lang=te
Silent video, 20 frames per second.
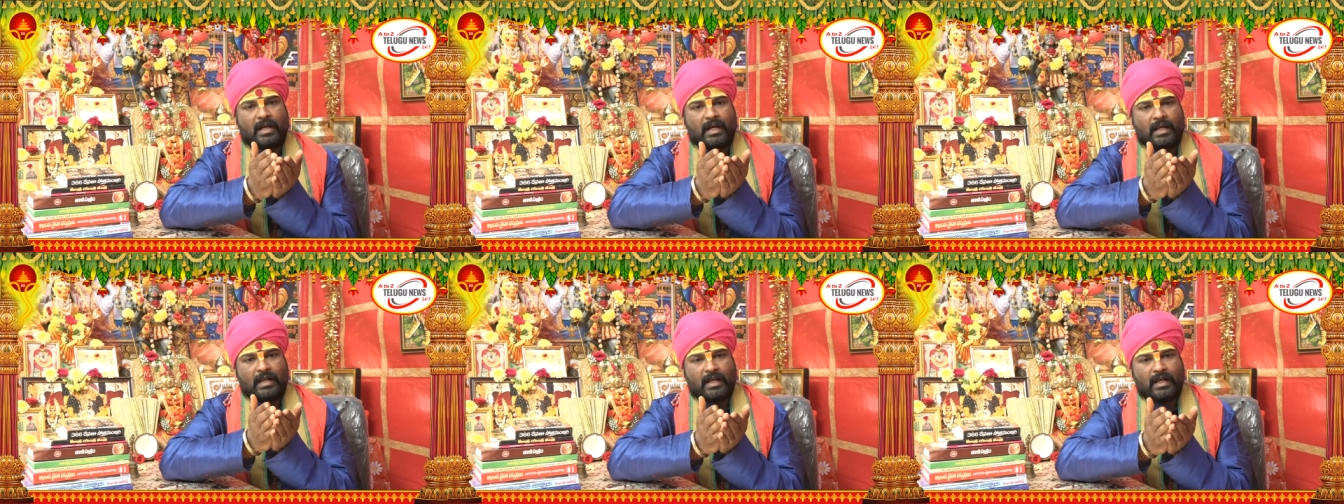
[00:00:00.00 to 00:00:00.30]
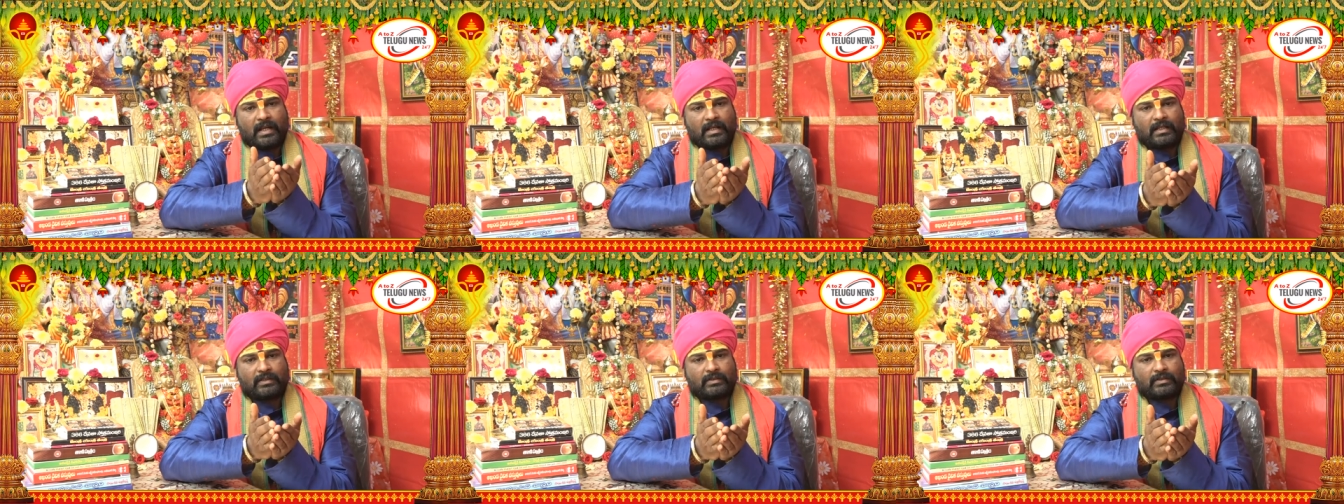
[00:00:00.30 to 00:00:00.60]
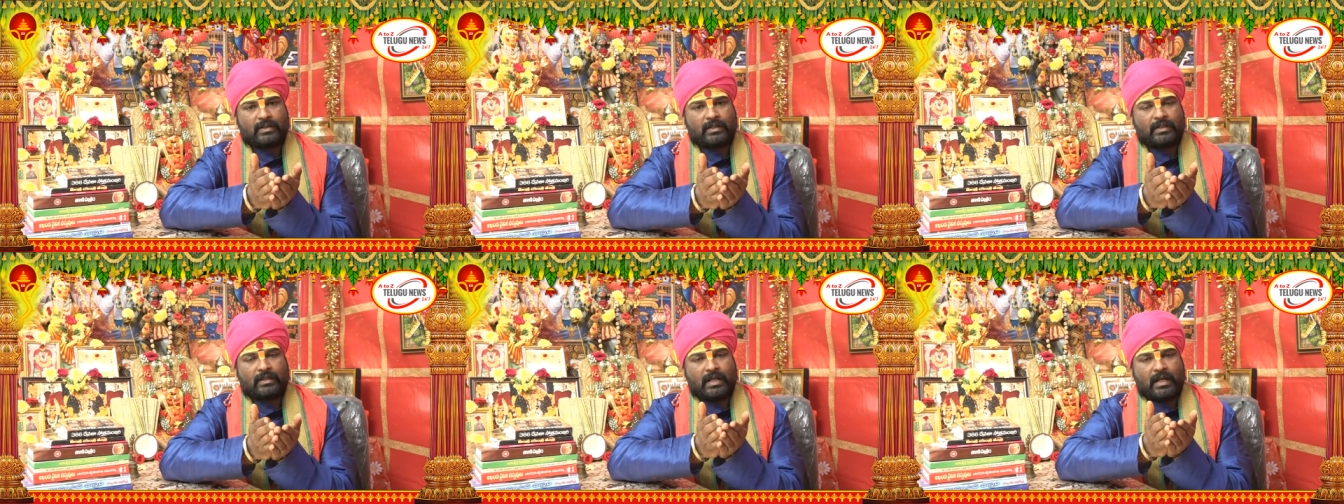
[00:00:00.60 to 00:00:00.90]
ఆ నాగ
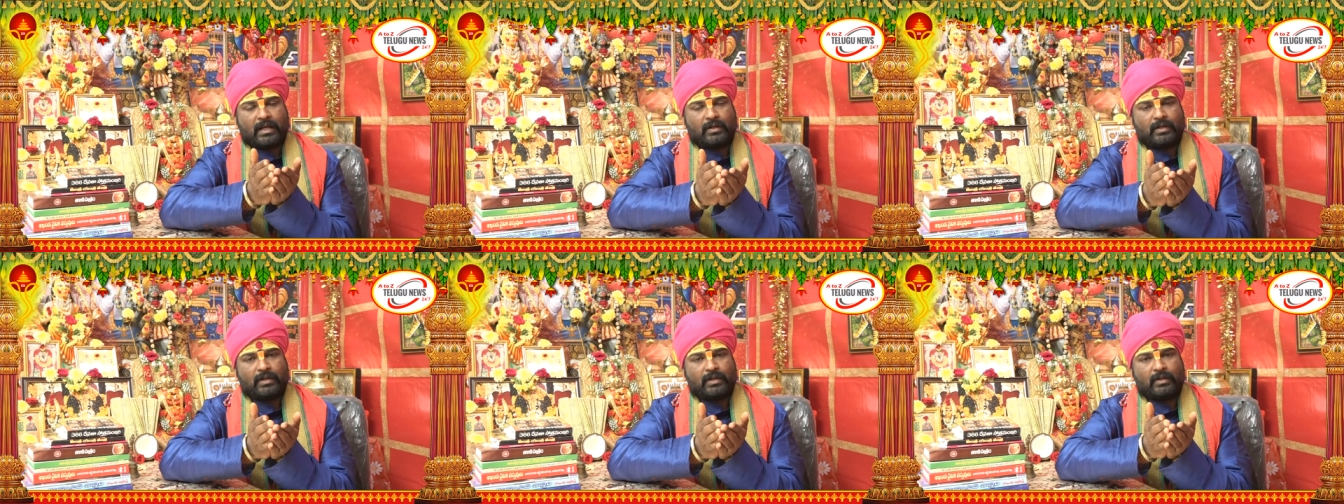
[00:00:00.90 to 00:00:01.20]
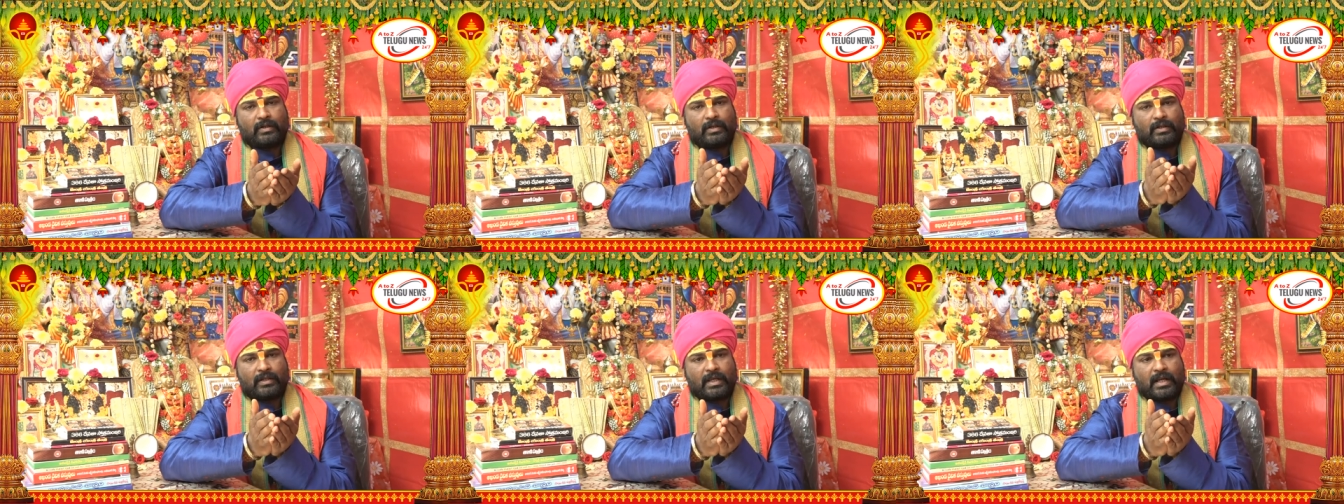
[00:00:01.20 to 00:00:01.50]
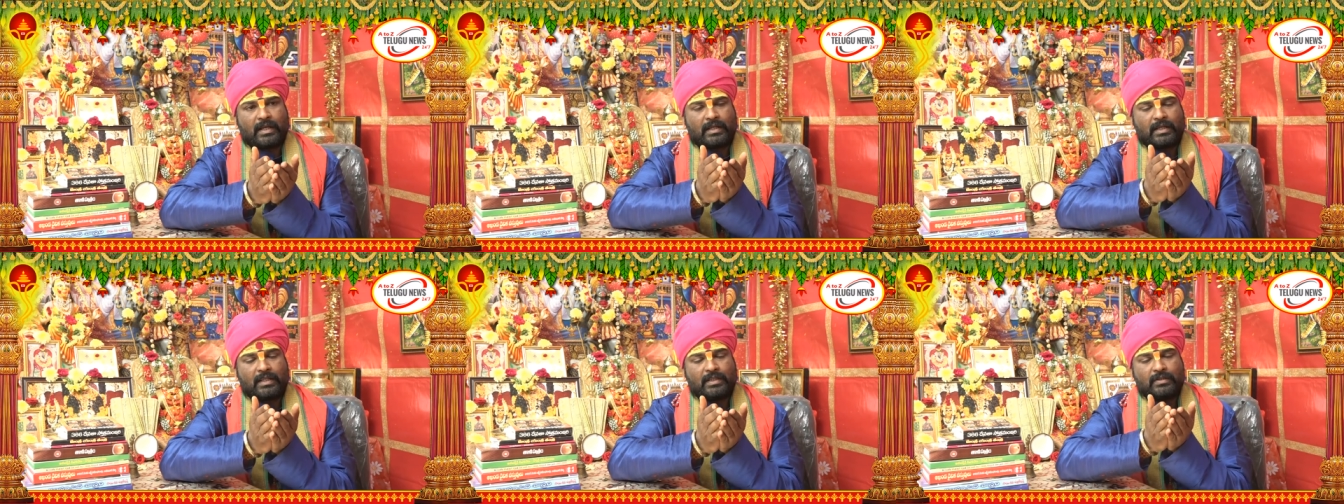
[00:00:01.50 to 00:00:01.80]
నాగ
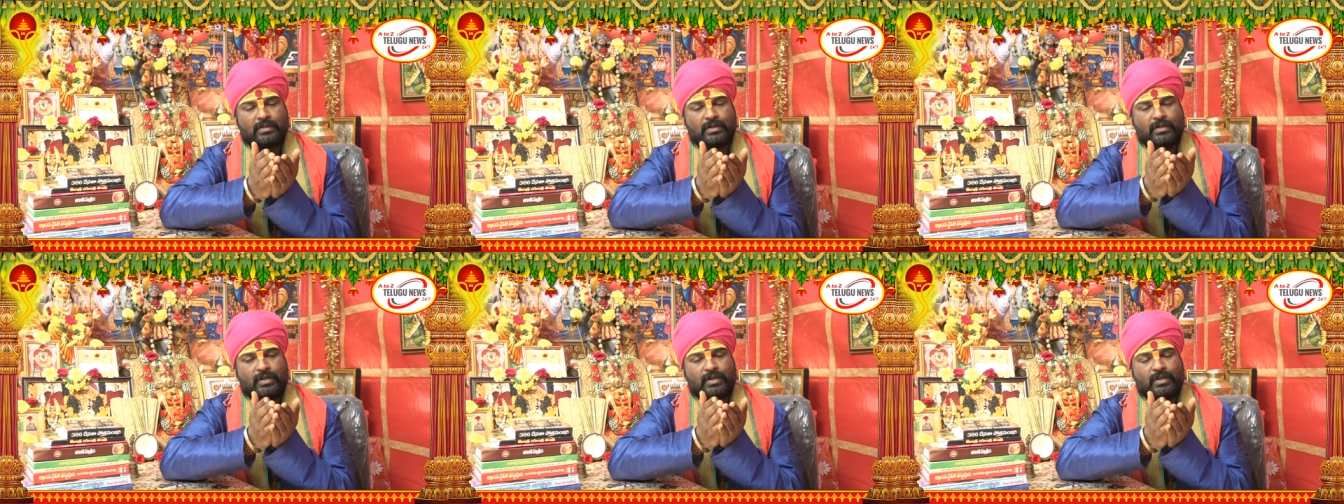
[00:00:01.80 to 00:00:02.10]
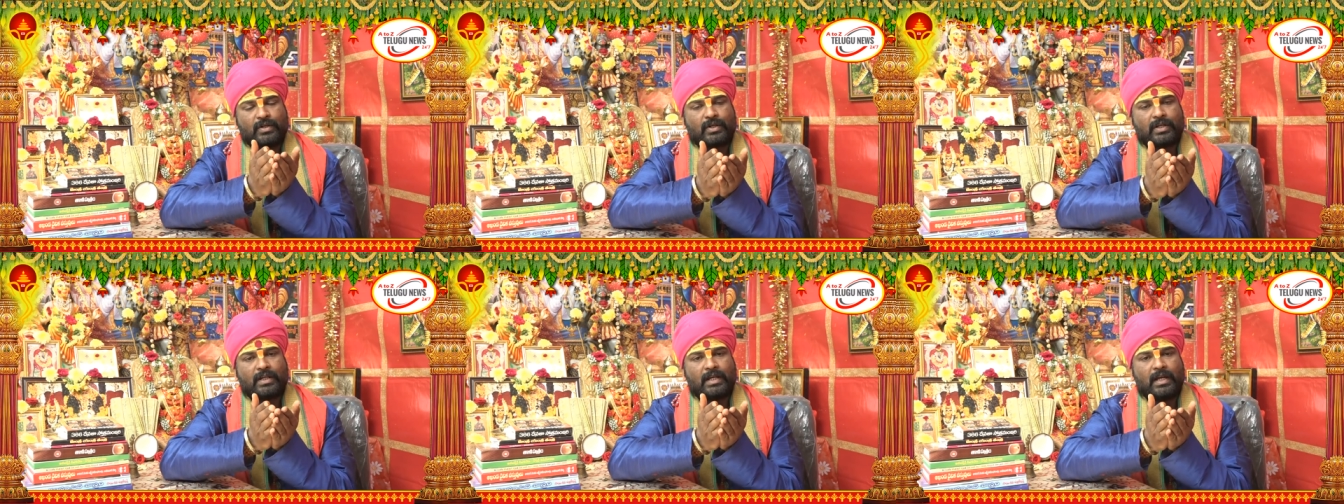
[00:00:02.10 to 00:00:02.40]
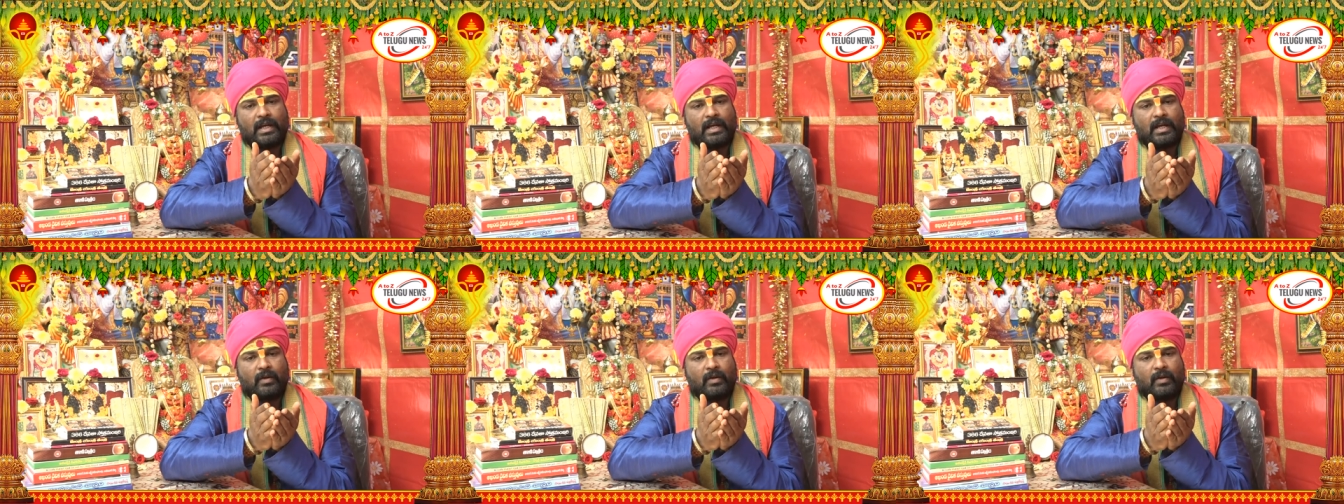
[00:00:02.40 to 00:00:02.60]
నాగేంద్రుడి యొక్క